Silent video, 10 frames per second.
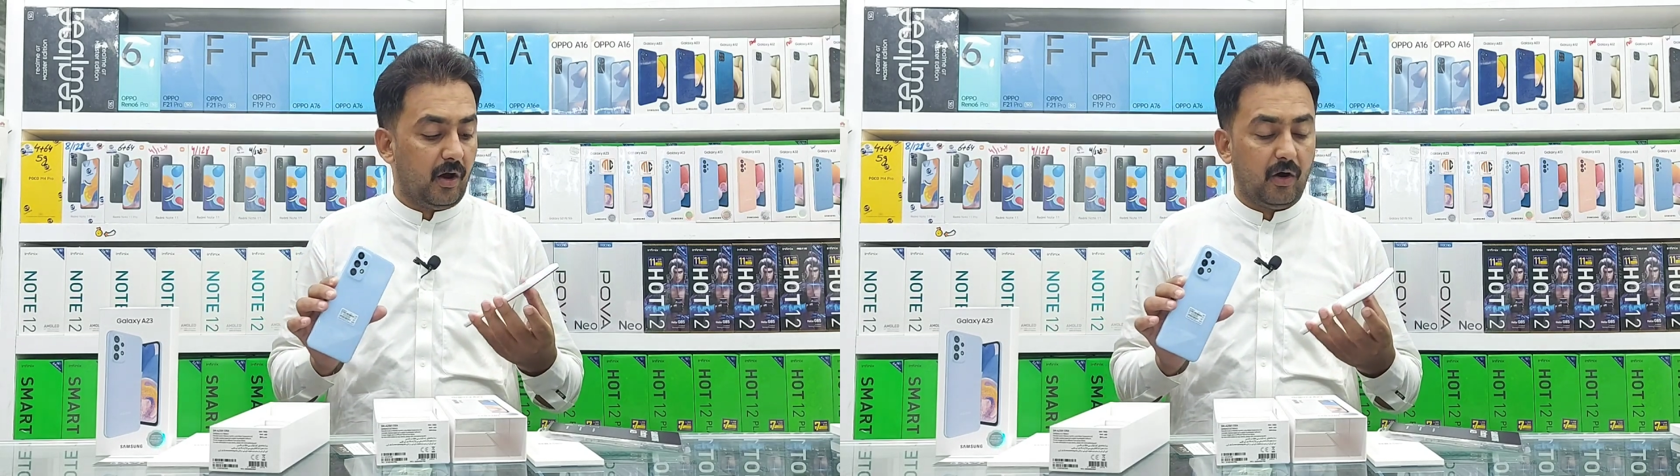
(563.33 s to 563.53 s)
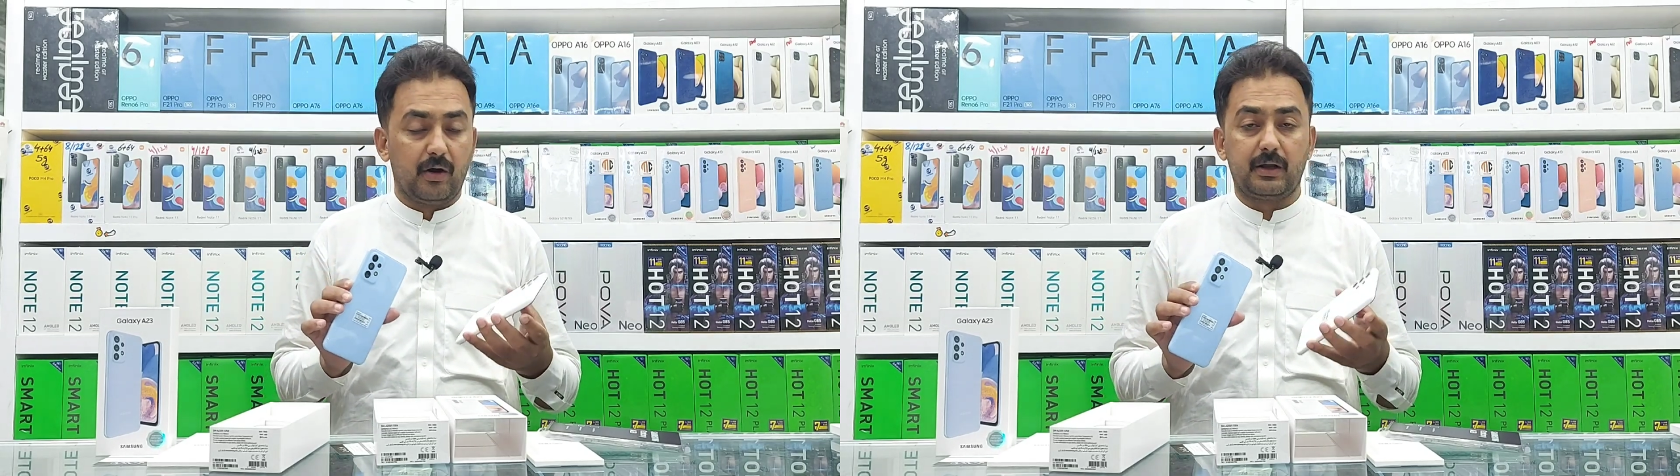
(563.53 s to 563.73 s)

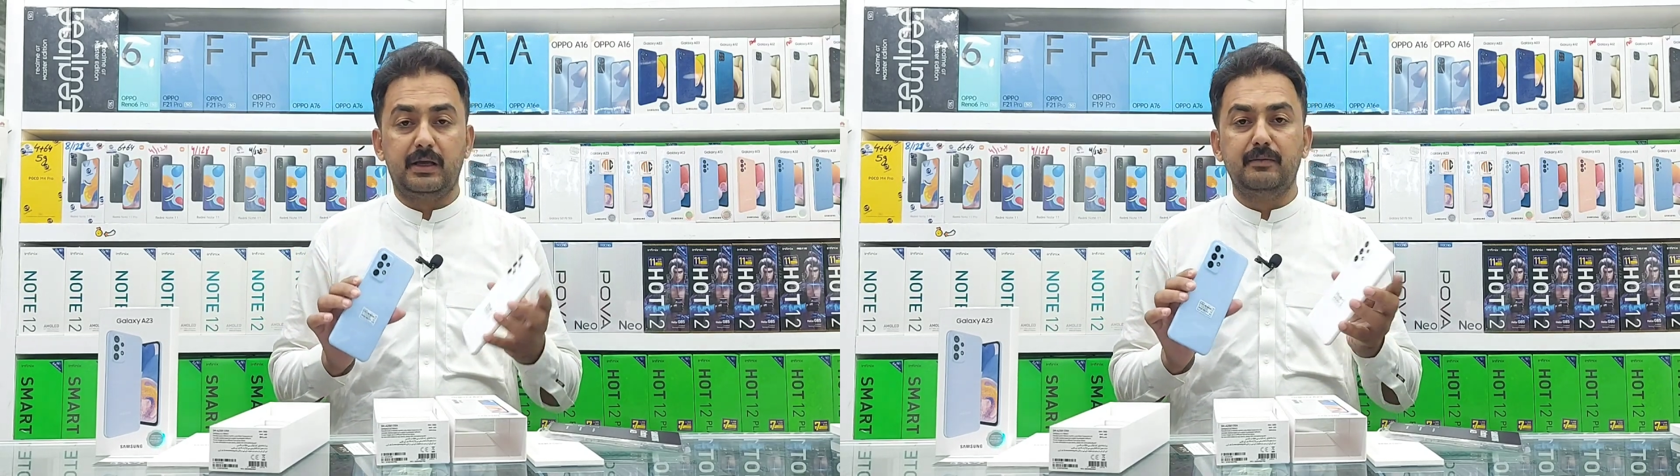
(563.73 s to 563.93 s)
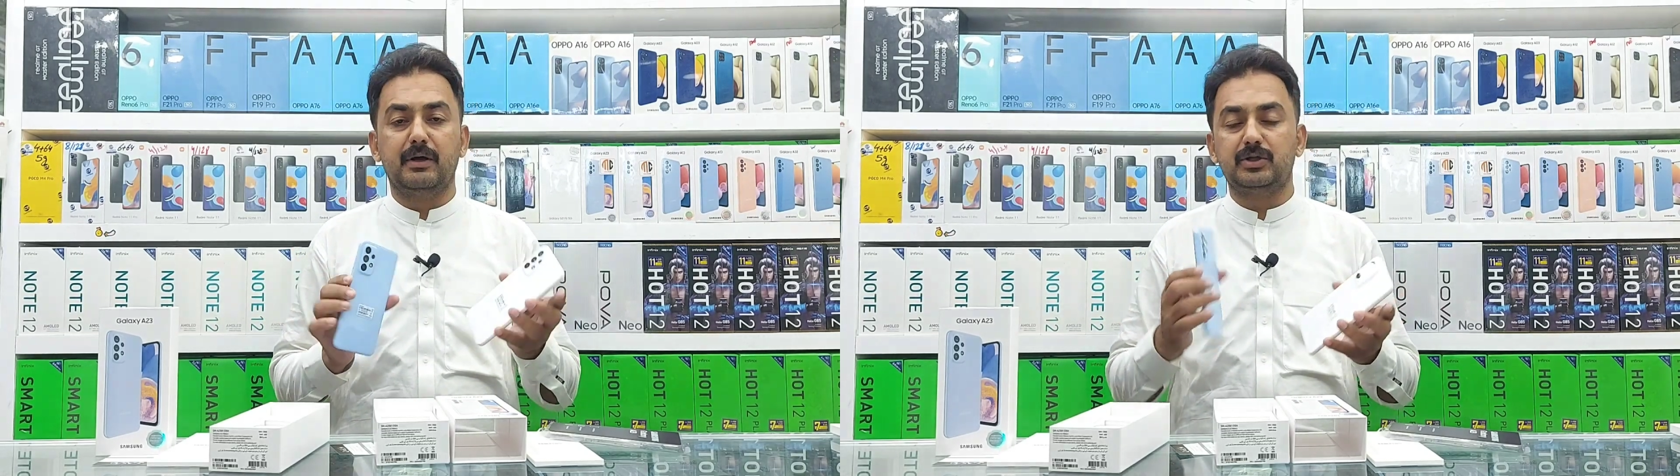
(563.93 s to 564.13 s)
और
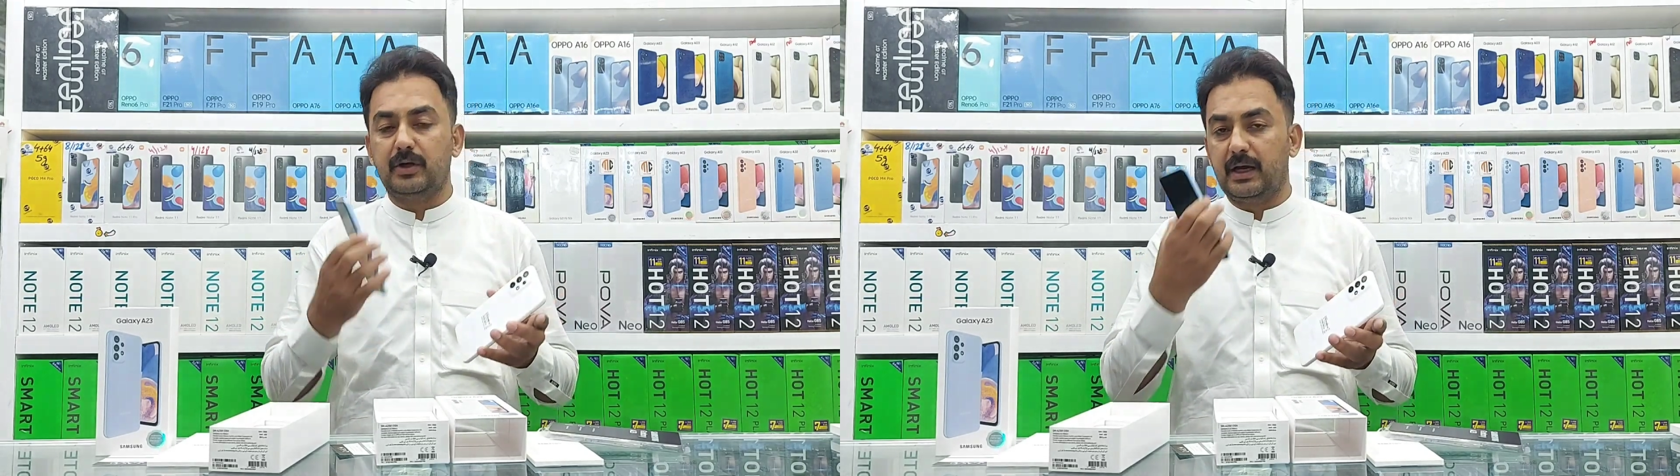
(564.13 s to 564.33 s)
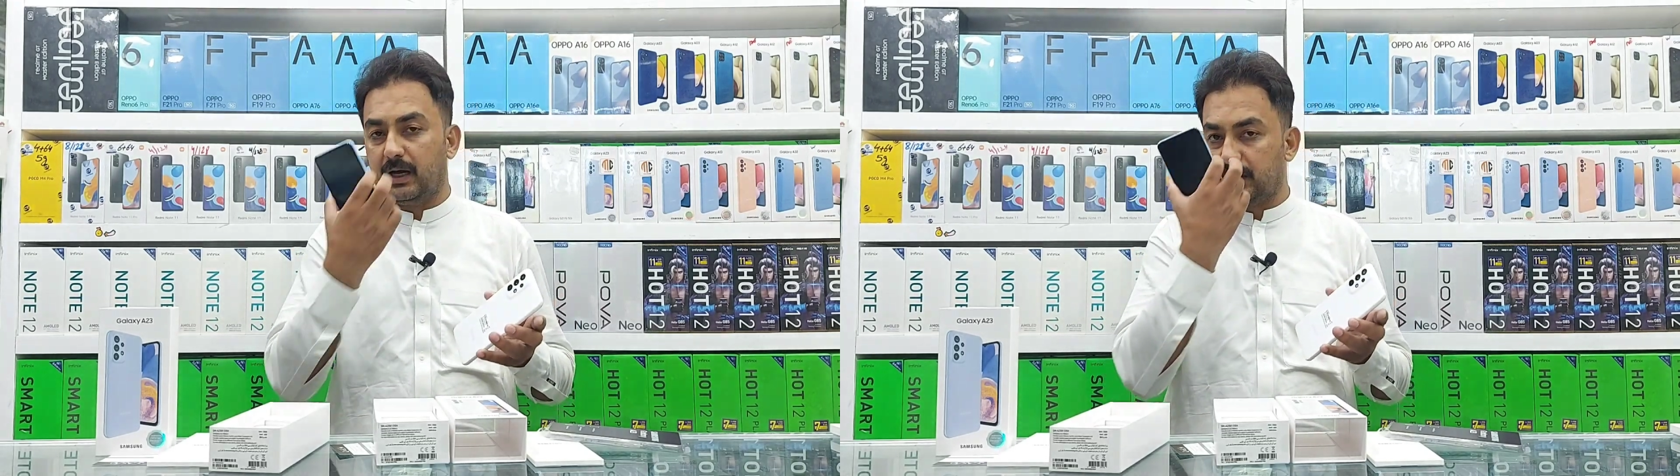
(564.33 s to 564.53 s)
कीमत
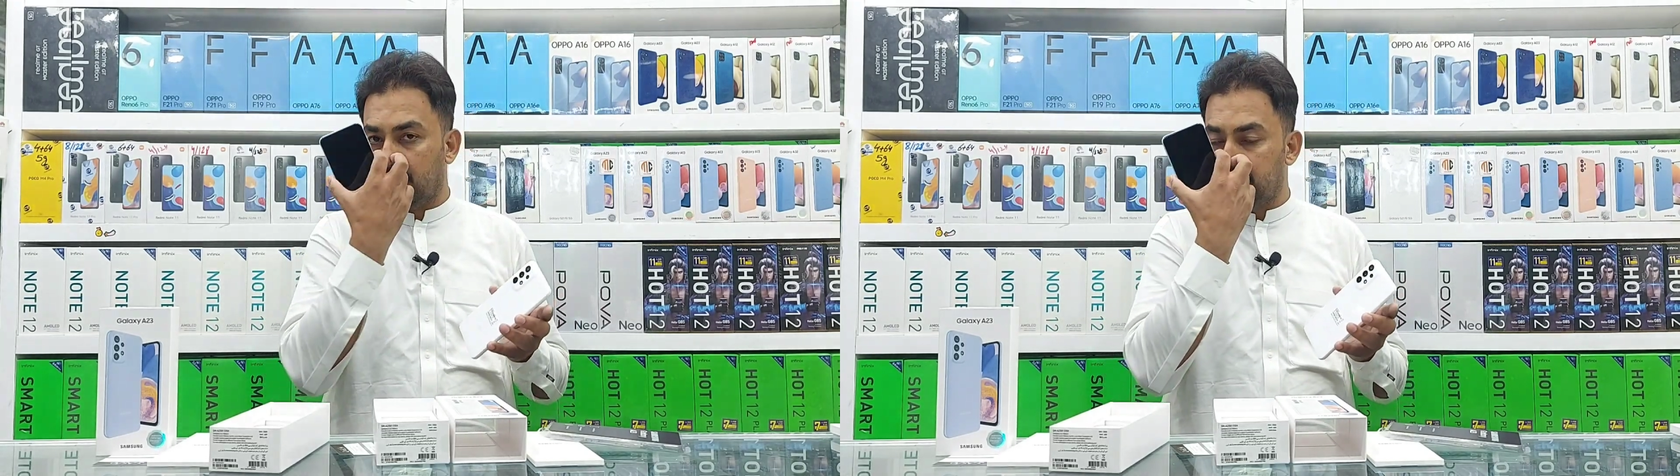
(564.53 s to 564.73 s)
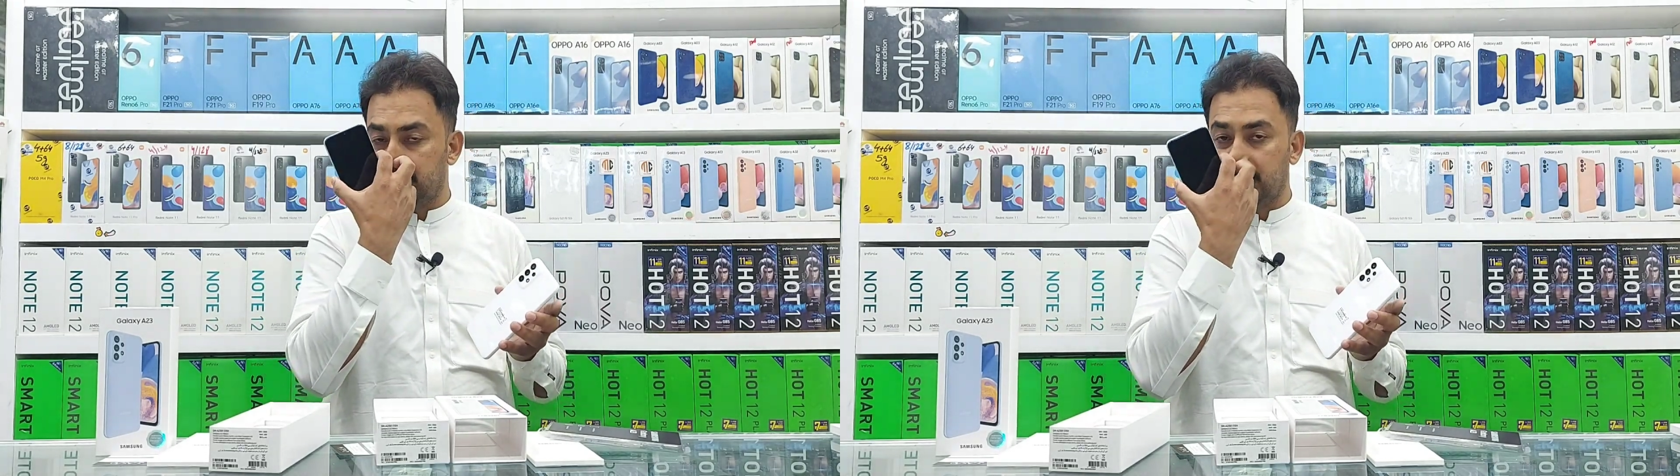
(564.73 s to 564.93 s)
जो है
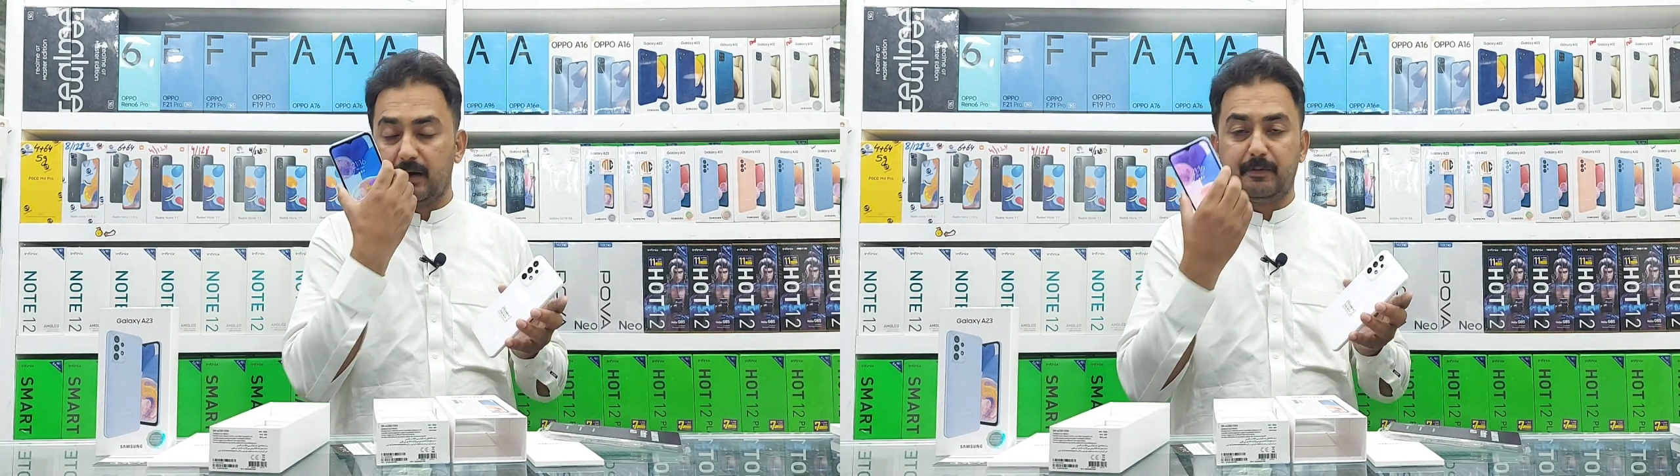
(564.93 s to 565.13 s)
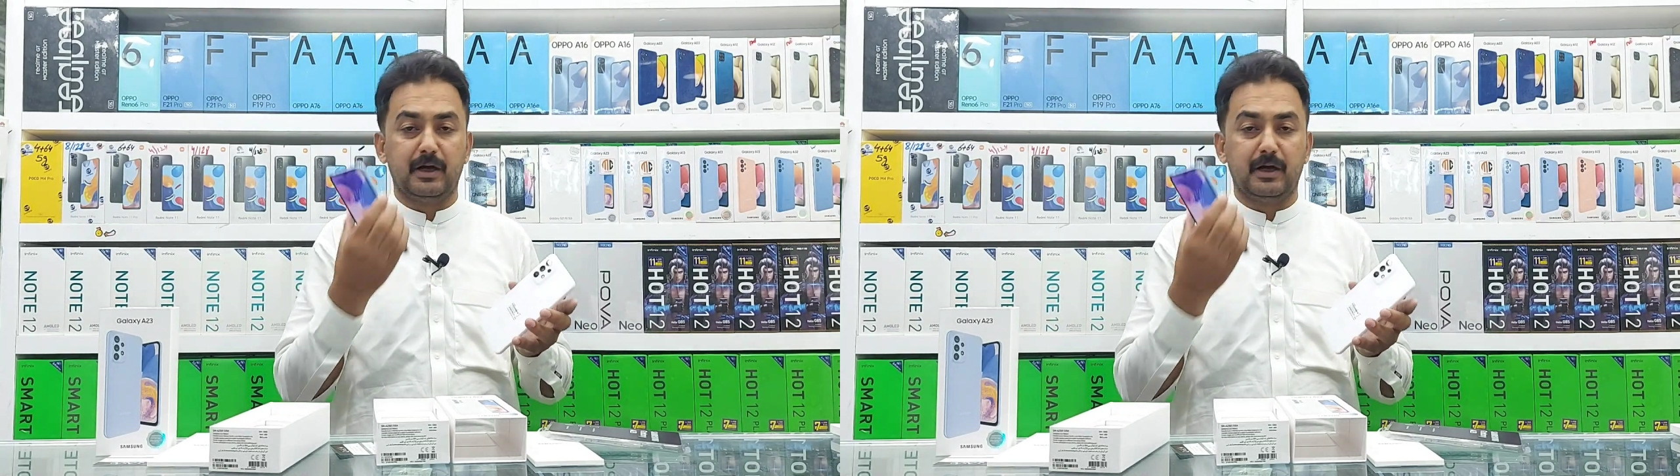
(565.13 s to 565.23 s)
अड़तालीस हज़ार